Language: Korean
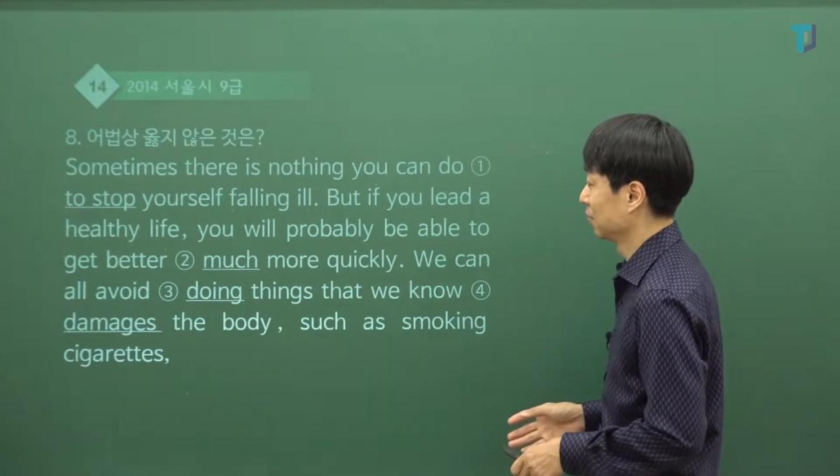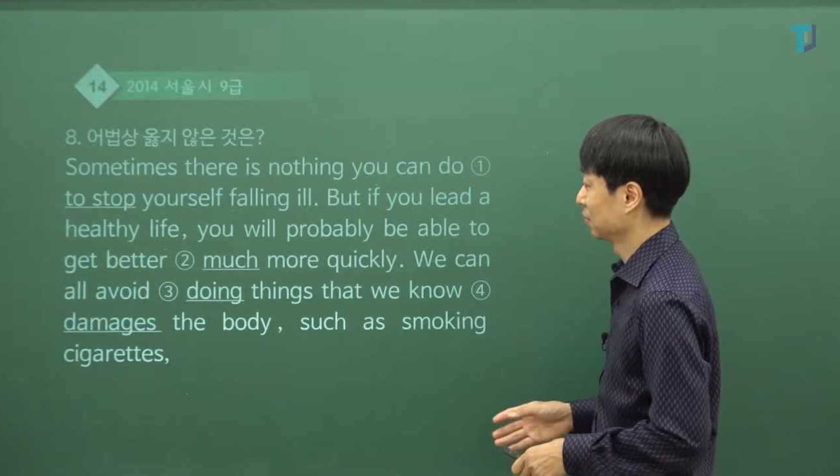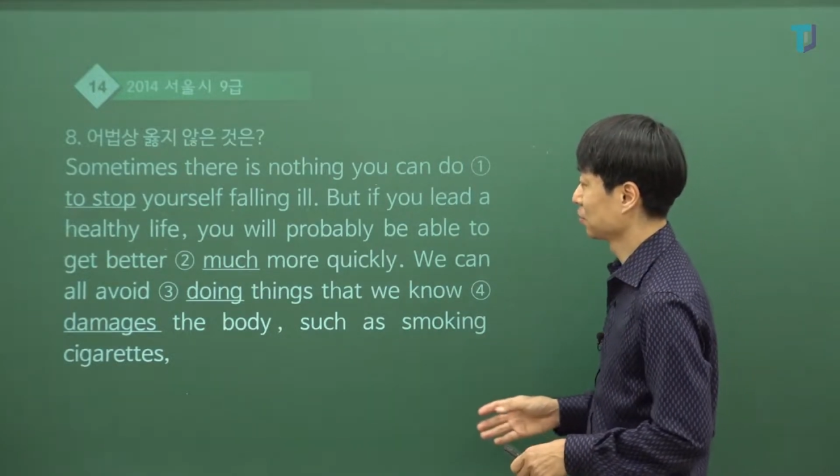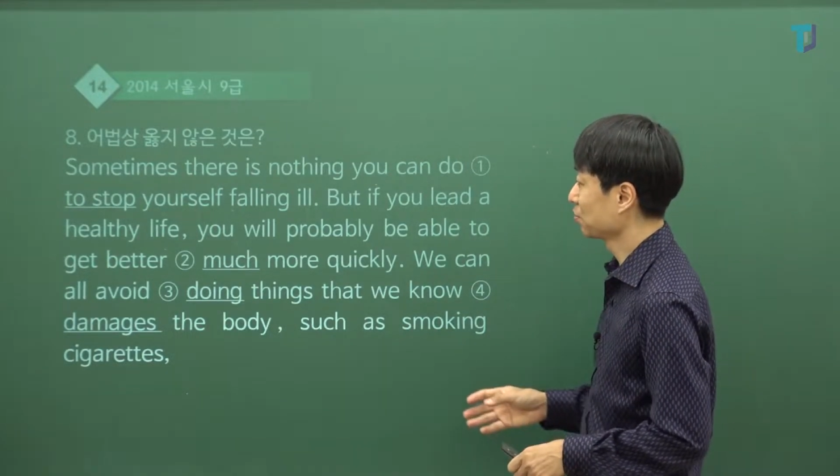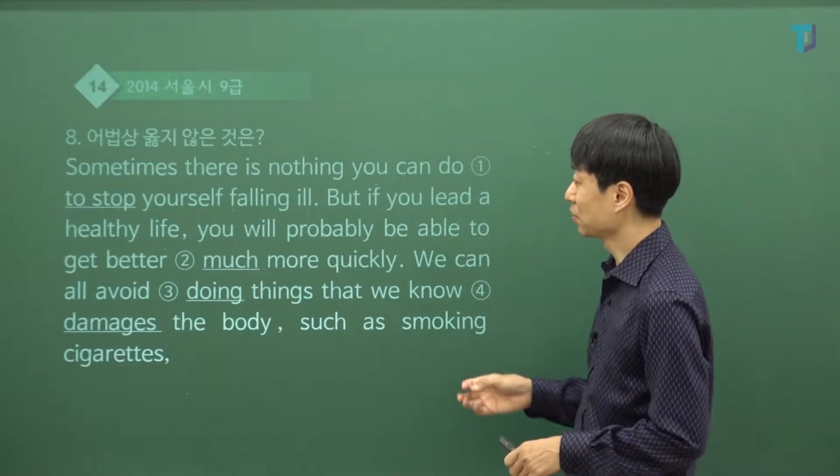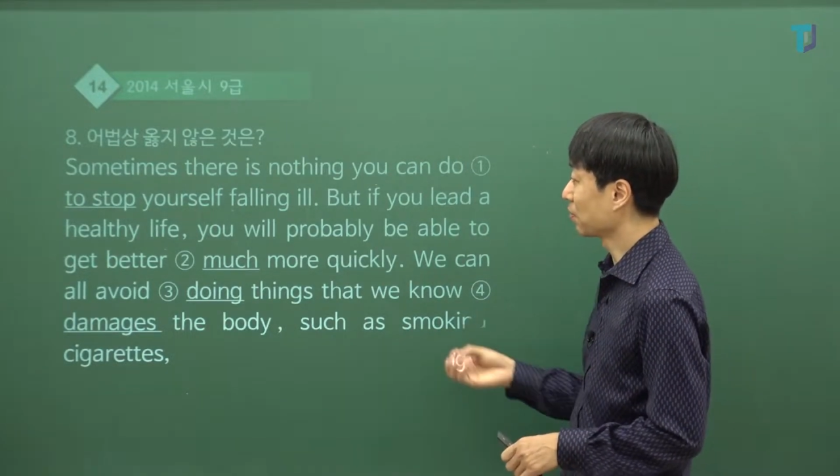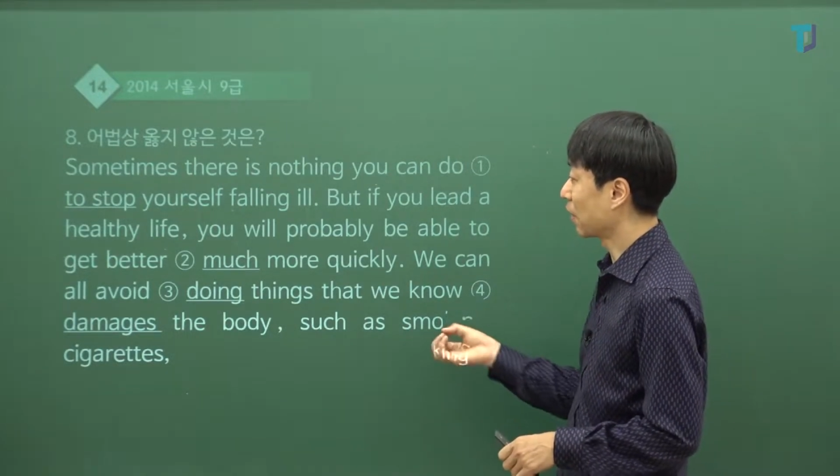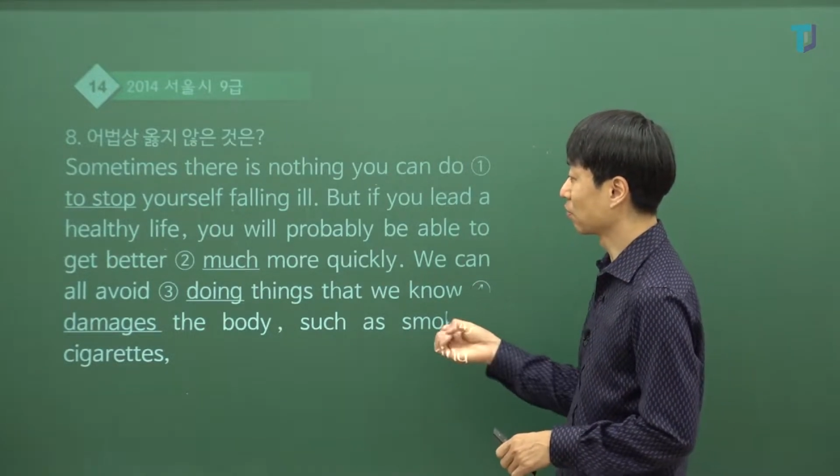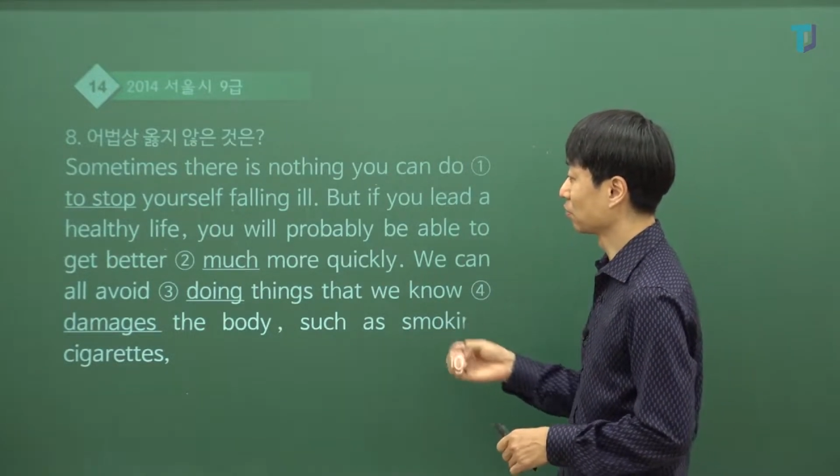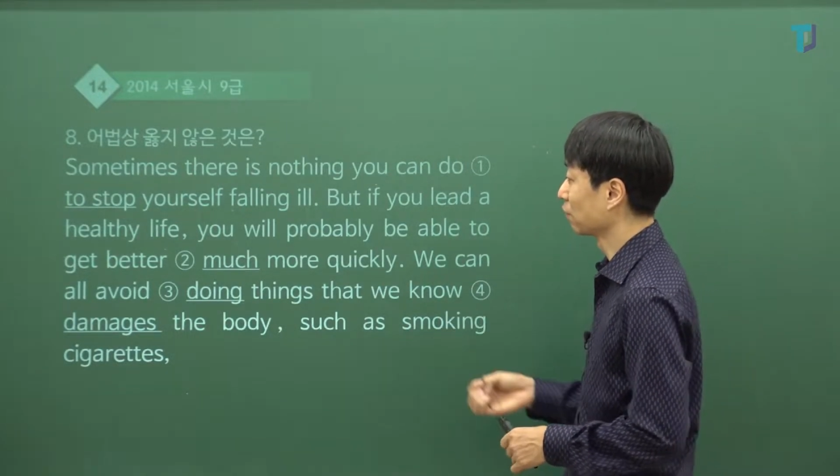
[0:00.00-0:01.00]
선생님은 그냥
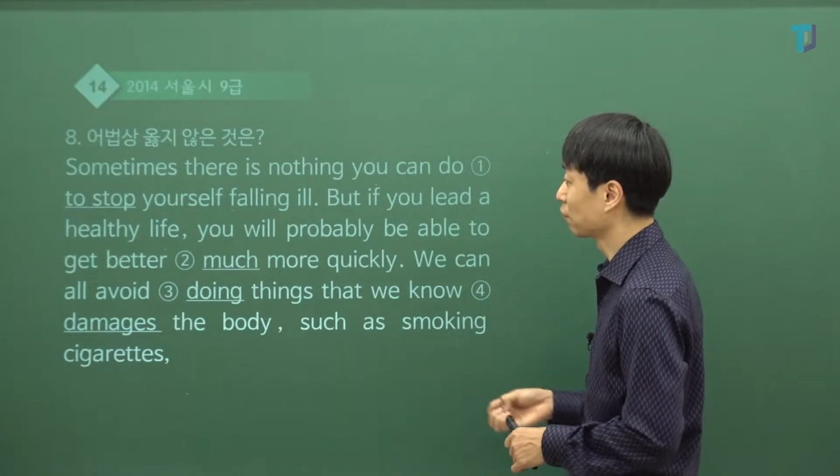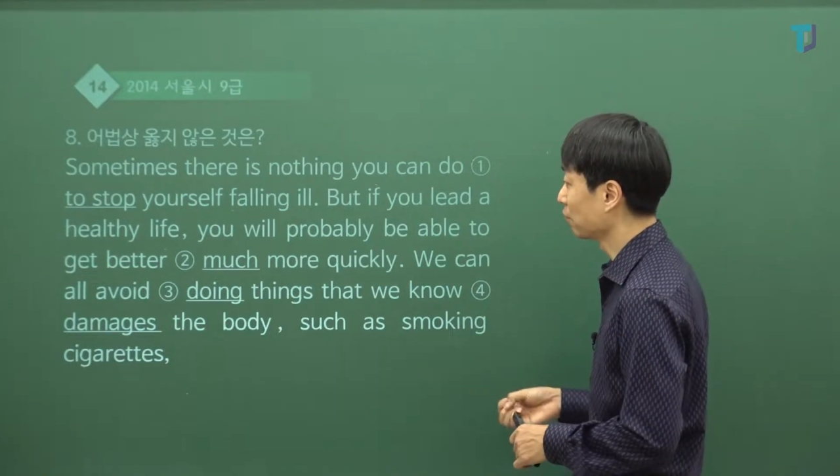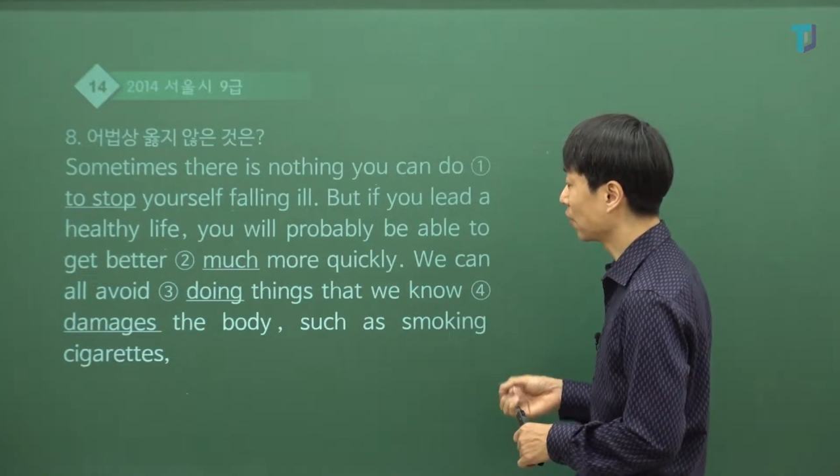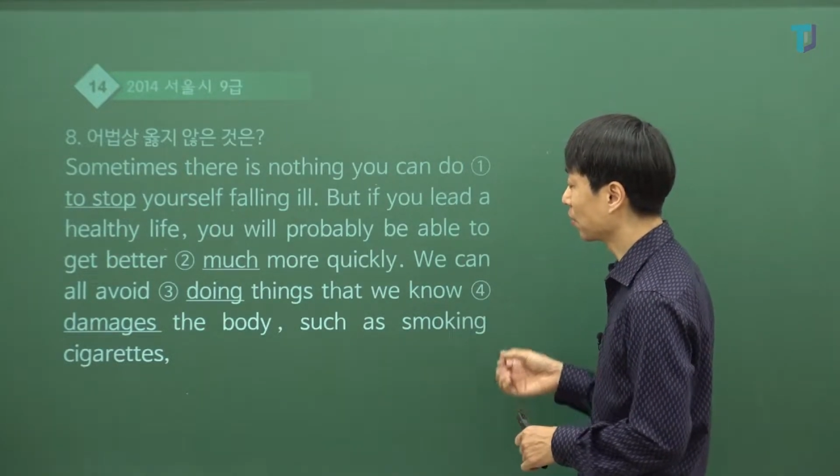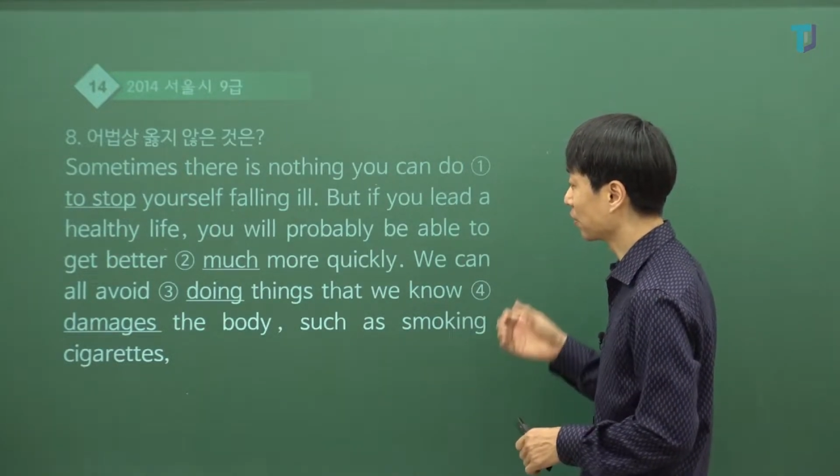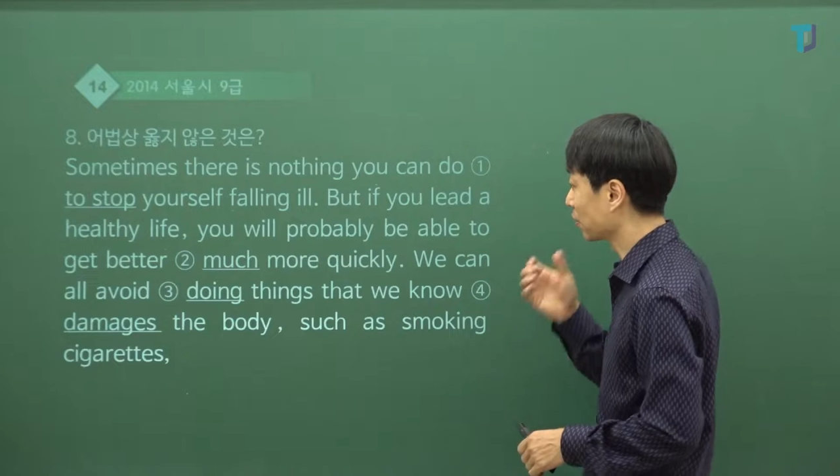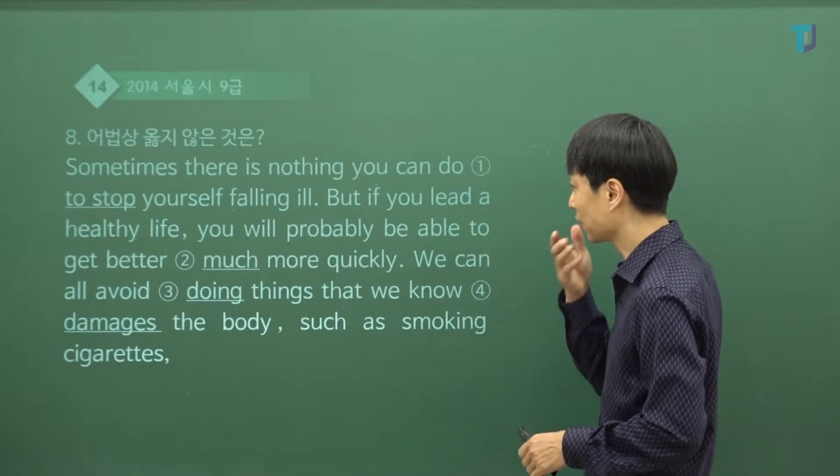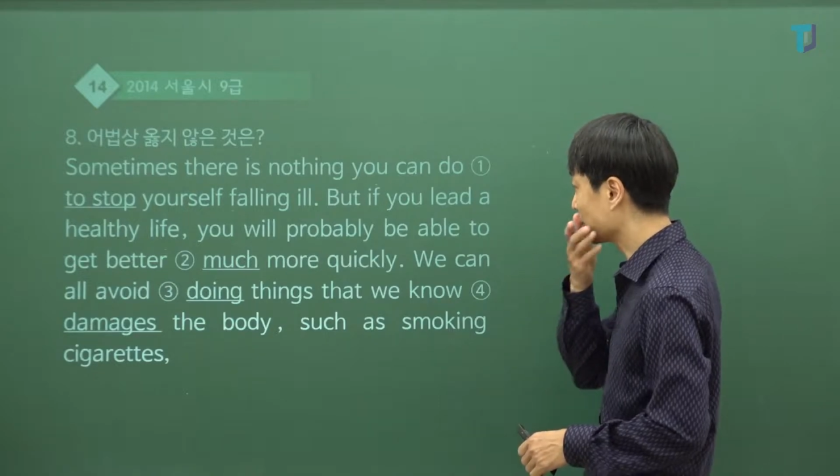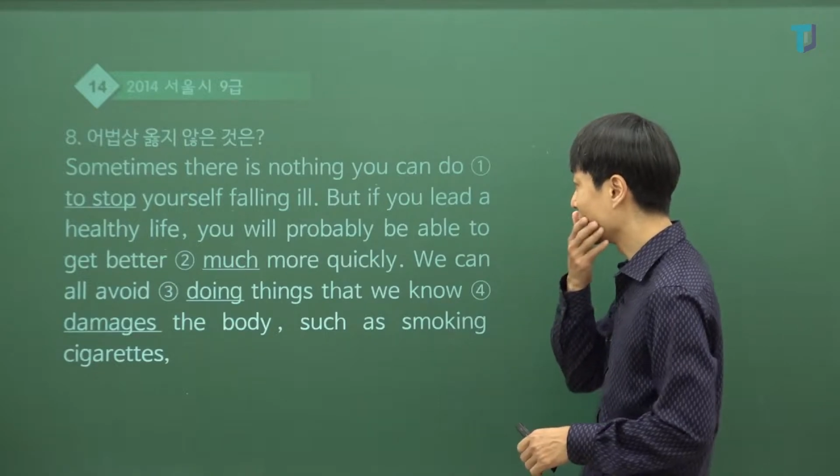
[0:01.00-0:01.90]
바로 그냥 from이 나와버리는데